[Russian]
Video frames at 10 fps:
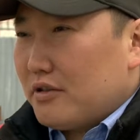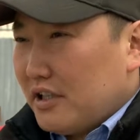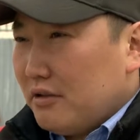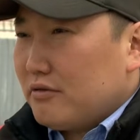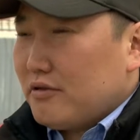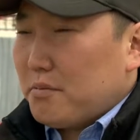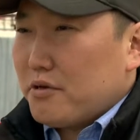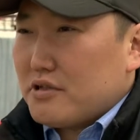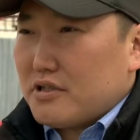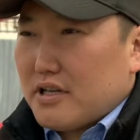Вот такие вот
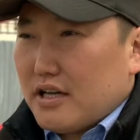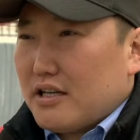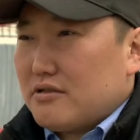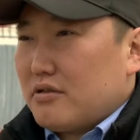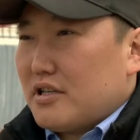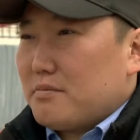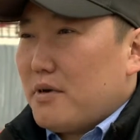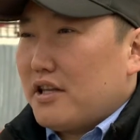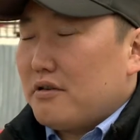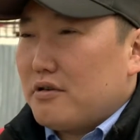вопросы как раз вот
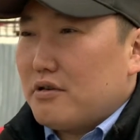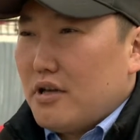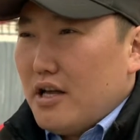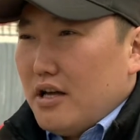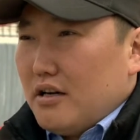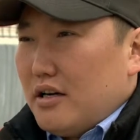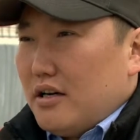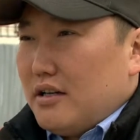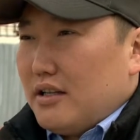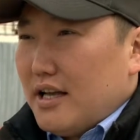рассматривают
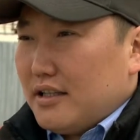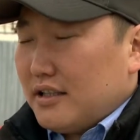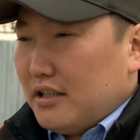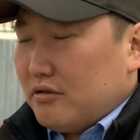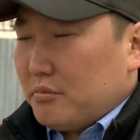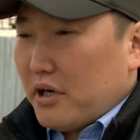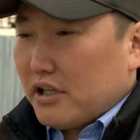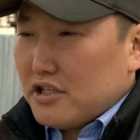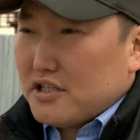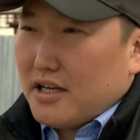на таких вот
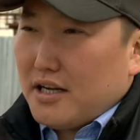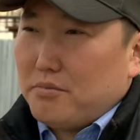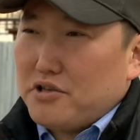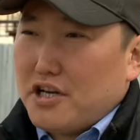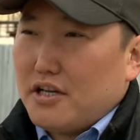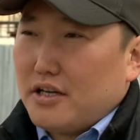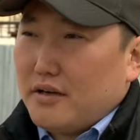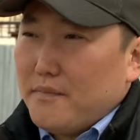практических обучениях.